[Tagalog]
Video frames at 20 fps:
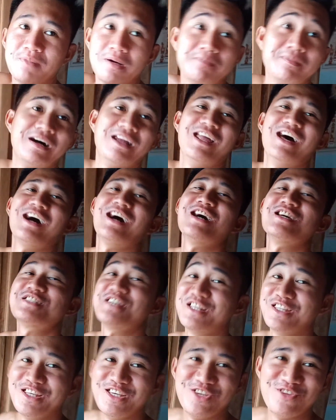
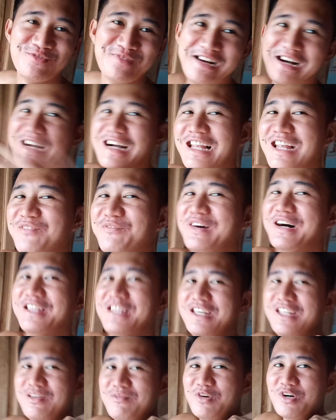pagmalakasan din yung mga
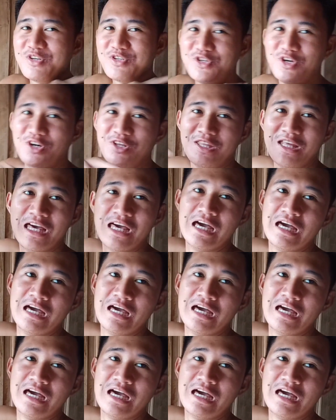kalapate ni boss yun.